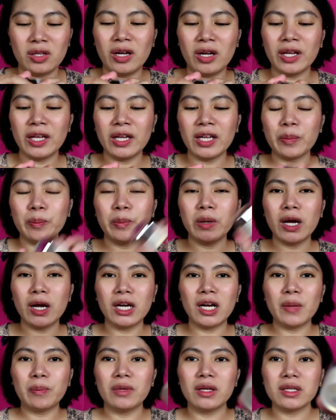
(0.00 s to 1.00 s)
ang hirap
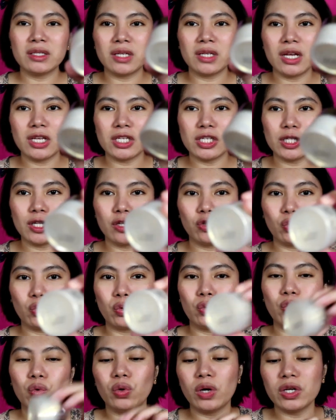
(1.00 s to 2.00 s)
maghanap ng size
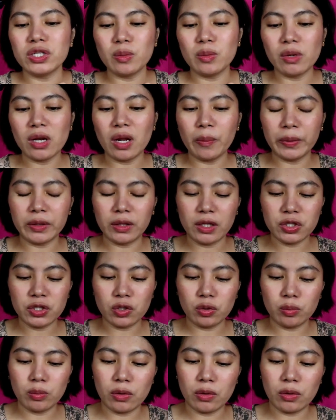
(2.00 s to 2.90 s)
nito. Kasi malapit na siyang